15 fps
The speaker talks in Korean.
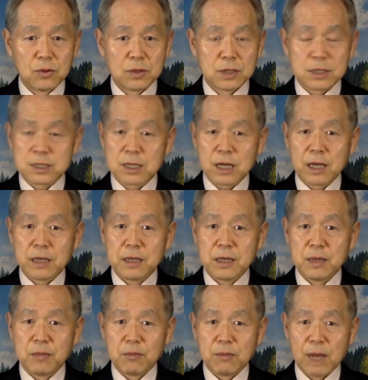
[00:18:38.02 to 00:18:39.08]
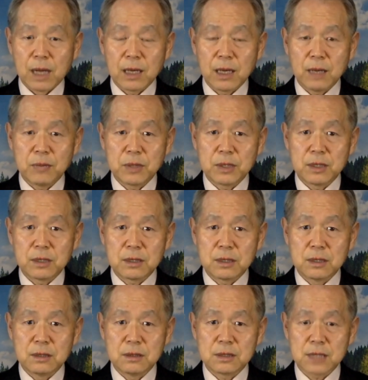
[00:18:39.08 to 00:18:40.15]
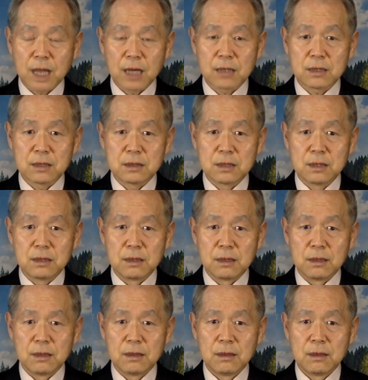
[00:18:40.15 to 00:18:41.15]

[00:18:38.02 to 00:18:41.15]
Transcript: 이스라엘이 망해버린 그 사건을